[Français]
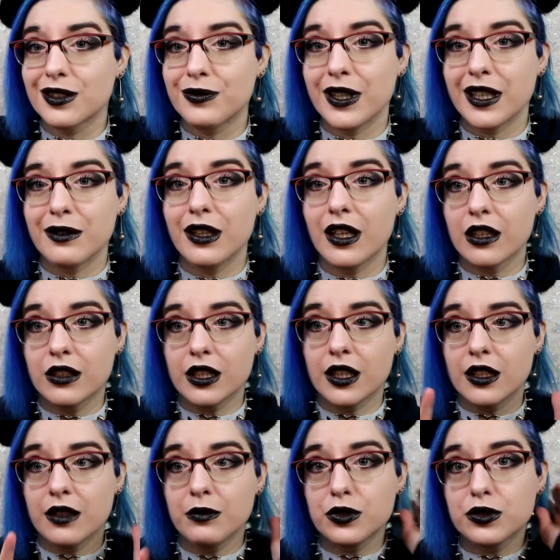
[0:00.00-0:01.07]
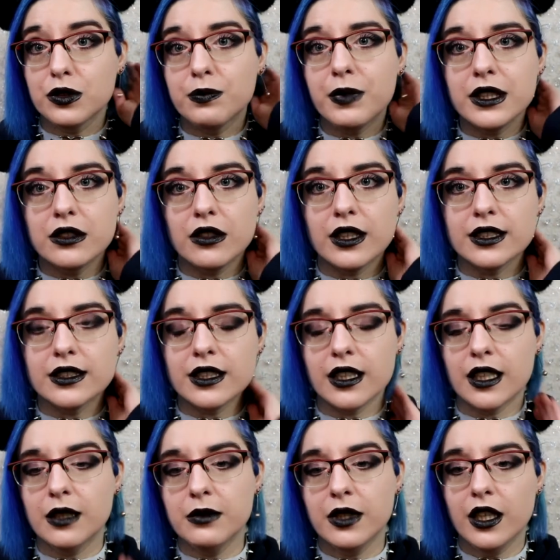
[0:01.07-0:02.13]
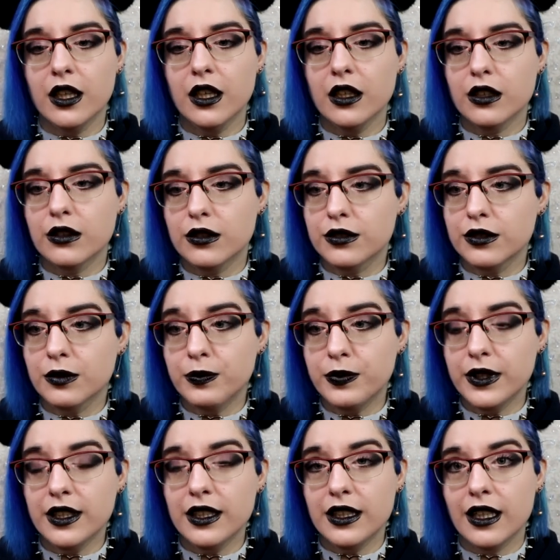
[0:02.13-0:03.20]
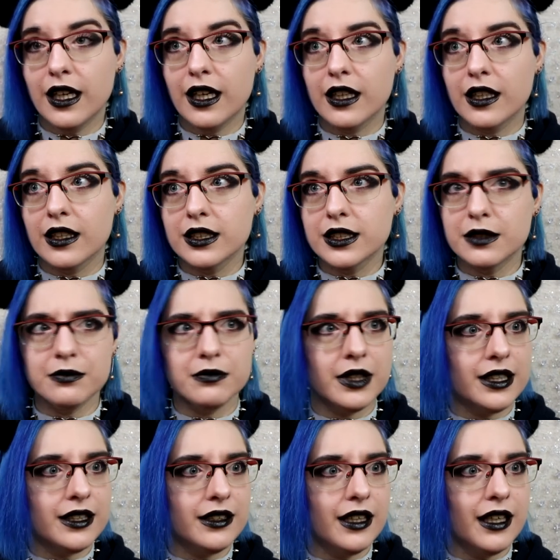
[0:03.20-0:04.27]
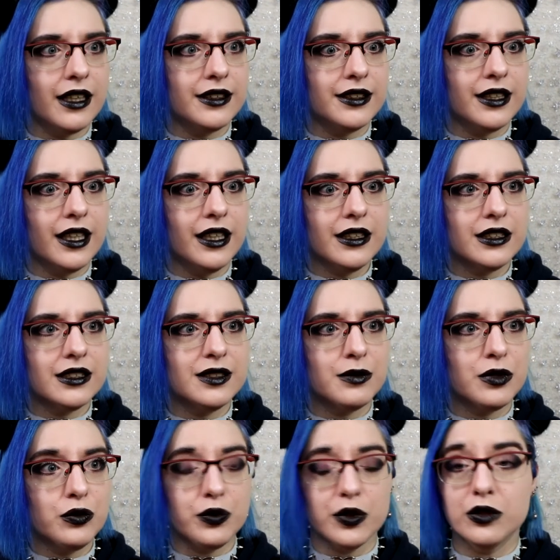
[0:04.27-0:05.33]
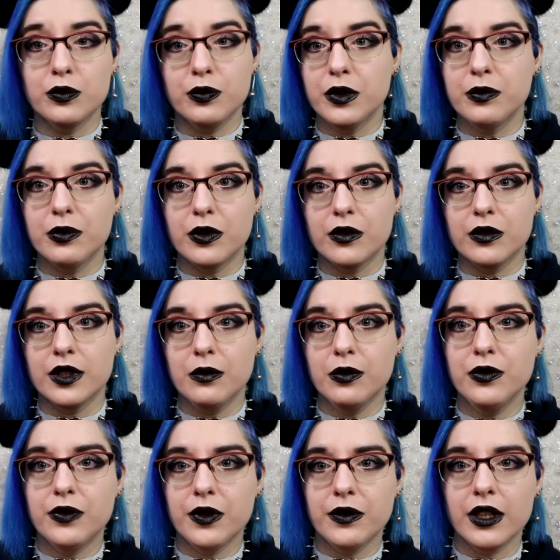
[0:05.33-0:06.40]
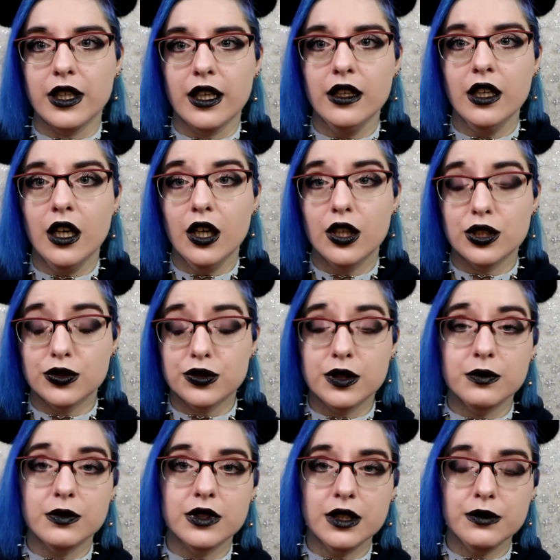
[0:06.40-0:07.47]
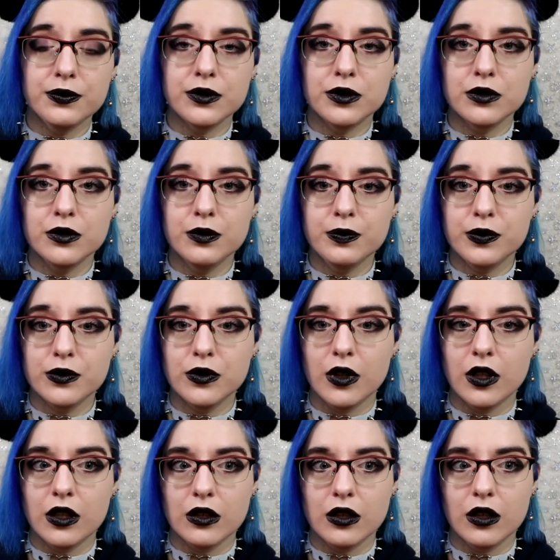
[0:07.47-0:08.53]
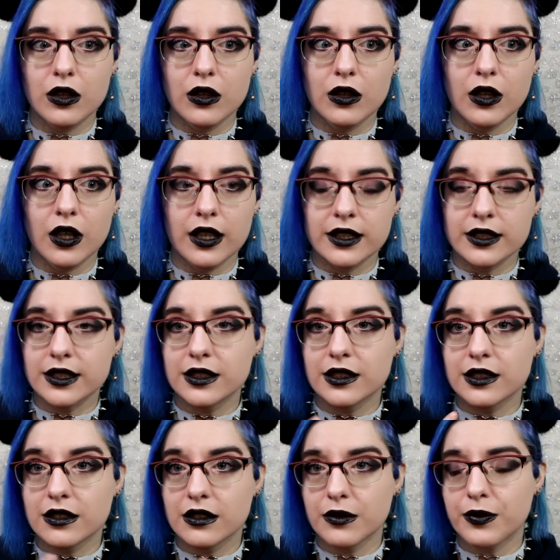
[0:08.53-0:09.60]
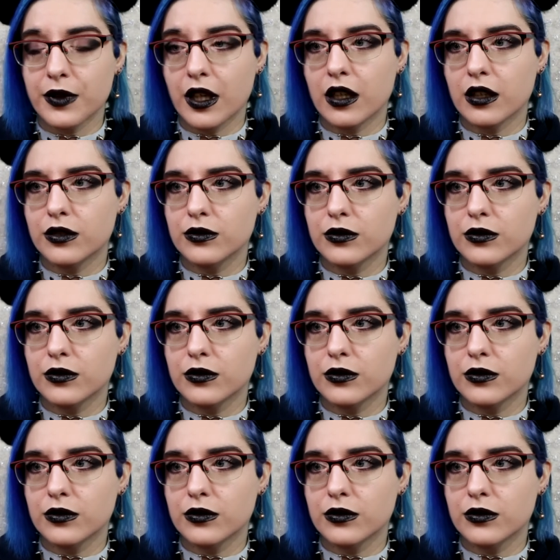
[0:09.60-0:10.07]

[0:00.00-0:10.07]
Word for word: enfin voilà, qui me suivent pas sur Instagram, euh, depuis la semaine dernière quasiment, enfin depuis euh, début février, je suis modèle photo pour enfin